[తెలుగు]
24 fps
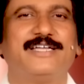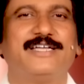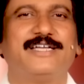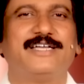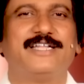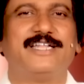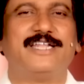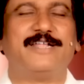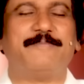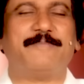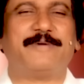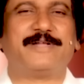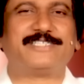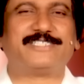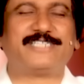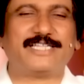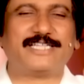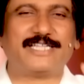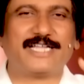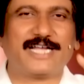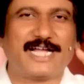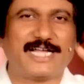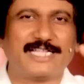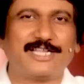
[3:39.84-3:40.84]
నీ మనసు
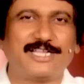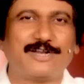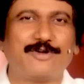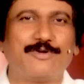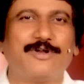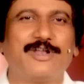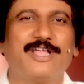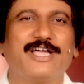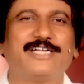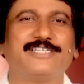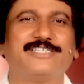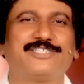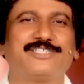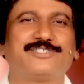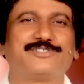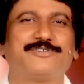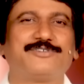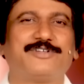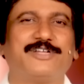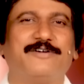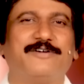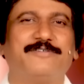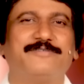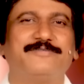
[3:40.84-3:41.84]
అంతా గందరగోళంగా
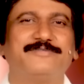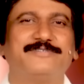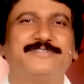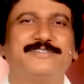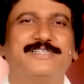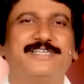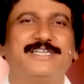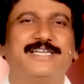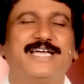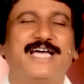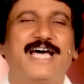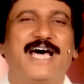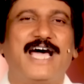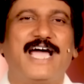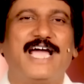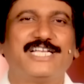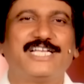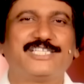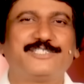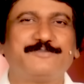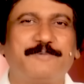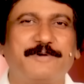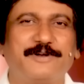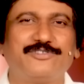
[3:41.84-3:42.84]
చేసుకున్నావు
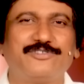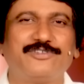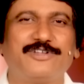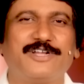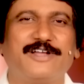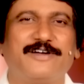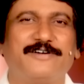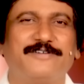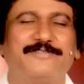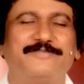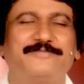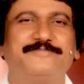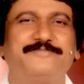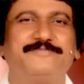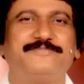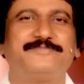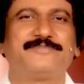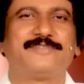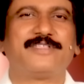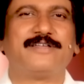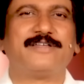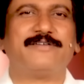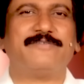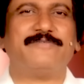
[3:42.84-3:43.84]
ఆయాసపడుతున్నావు
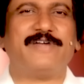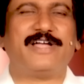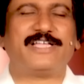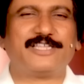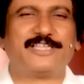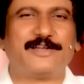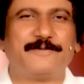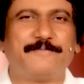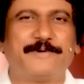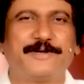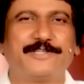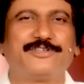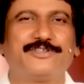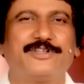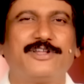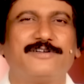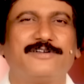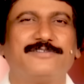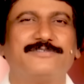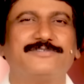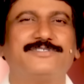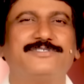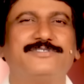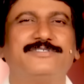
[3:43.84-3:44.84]
వేదన
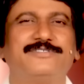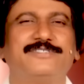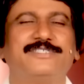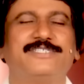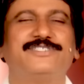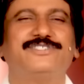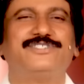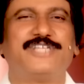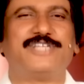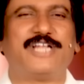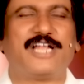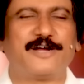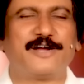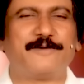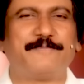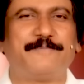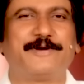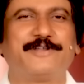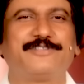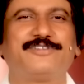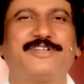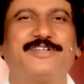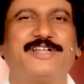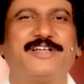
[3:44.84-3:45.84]
పడుతున్నావు చిరాకు
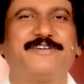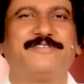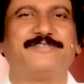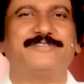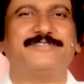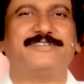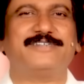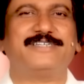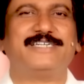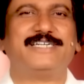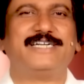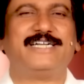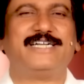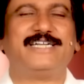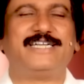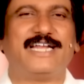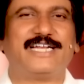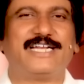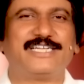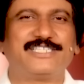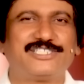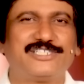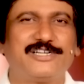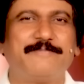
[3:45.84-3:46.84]
పడుతున్నావు
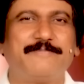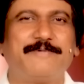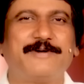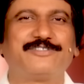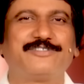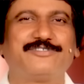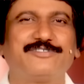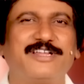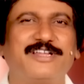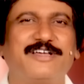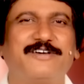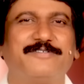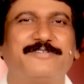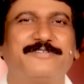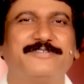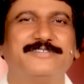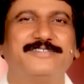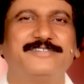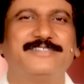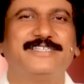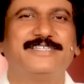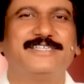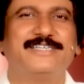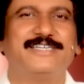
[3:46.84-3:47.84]
టెన్షన్ పడుతున్నావు
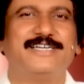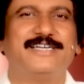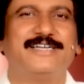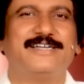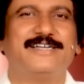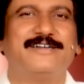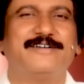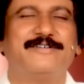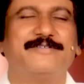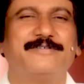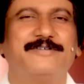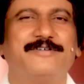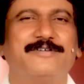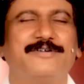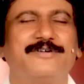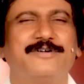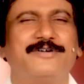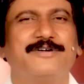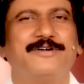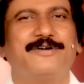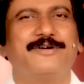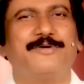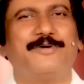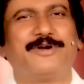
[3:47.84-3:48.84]

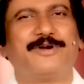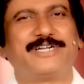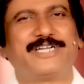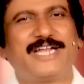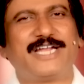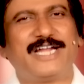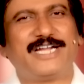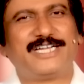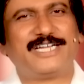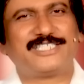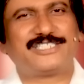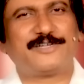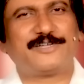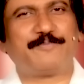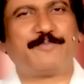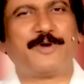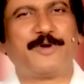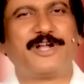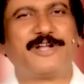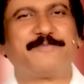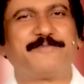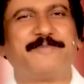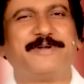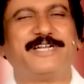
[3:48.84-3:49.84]
ఒకటే
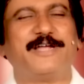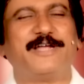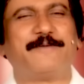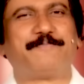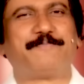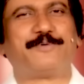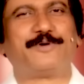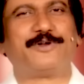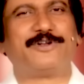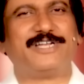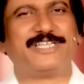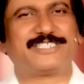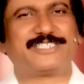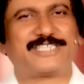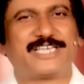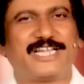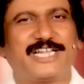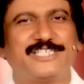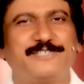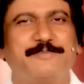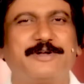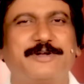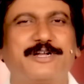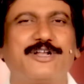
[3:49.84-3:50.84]
డిసప్పాయింట్మెంట్ ఎప్పుడు
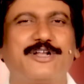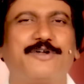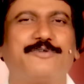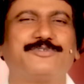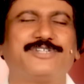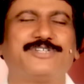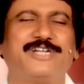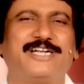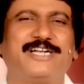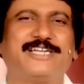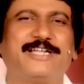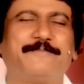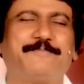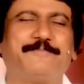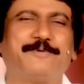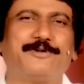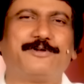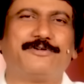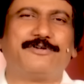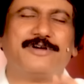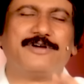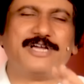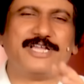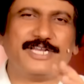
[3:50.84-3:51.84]
డిస్కరేజ్మెంట్లో ఉంటున్నట్టు ఎప్పుడు
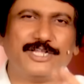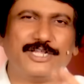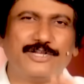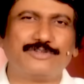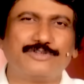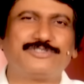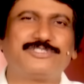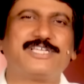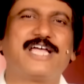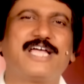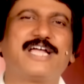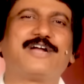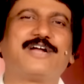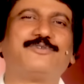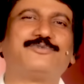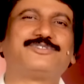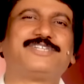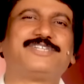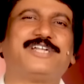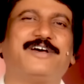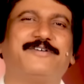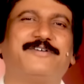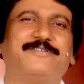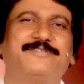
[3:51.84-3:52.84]
నిరుత్సాహంగా
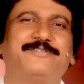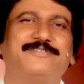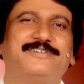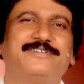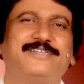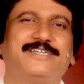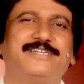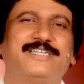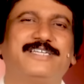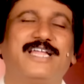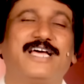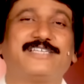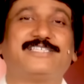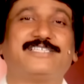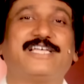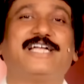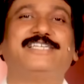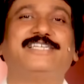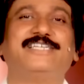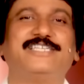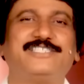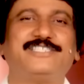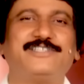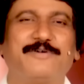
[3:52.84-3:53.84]
ఉంటున్నావు నాకు
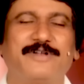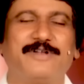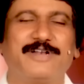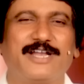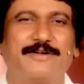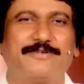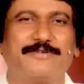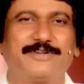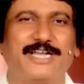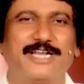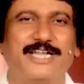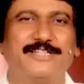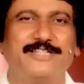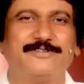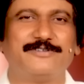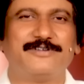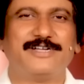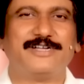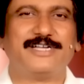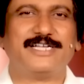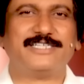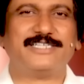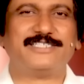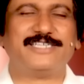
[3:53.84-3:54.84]
సాయం చేసేవాళ్ళు రావట్లేదు
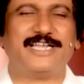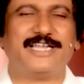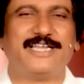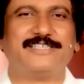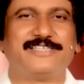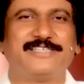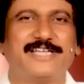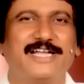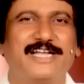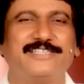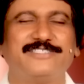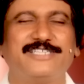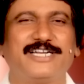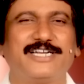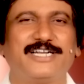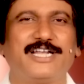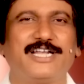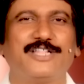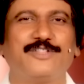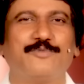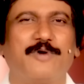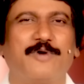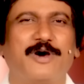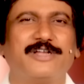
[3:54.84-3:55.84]
చెల్లి సాయం
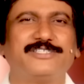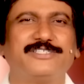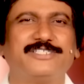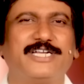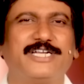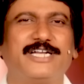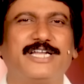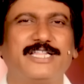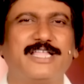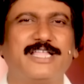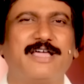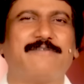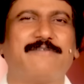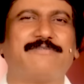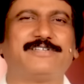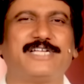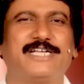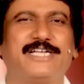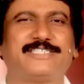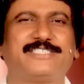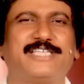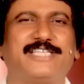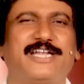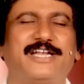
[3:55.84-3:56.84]
చేయట్లేదు వారు చేయట్లేదు ఎవరు
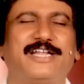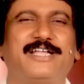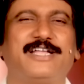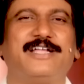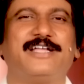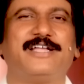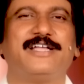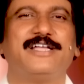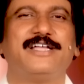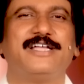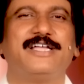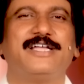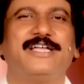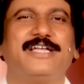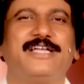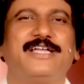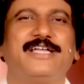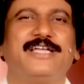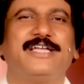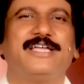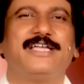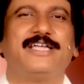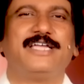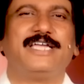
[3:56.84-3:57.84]
చేస్తారని
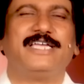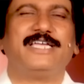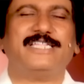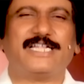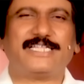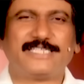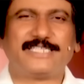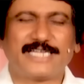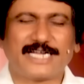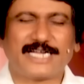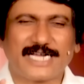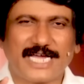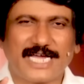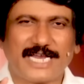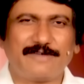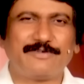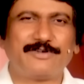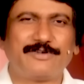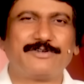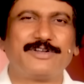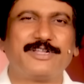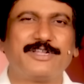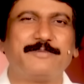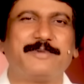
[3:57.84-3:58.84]
ఇదంతా
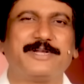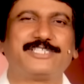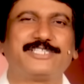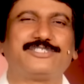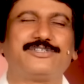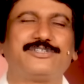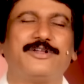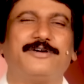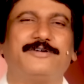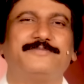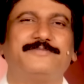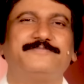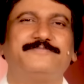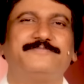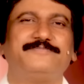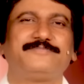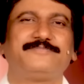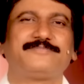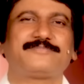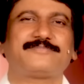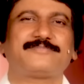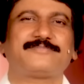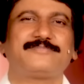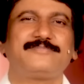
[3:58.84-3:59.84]
కలవరం నీ మనసులో
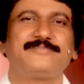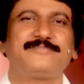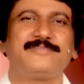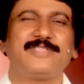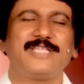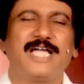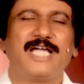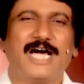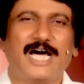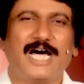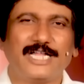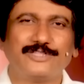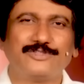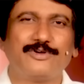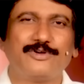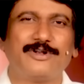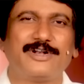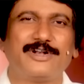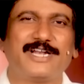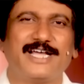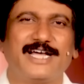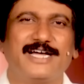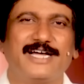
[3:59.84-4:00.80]
ఆందోళన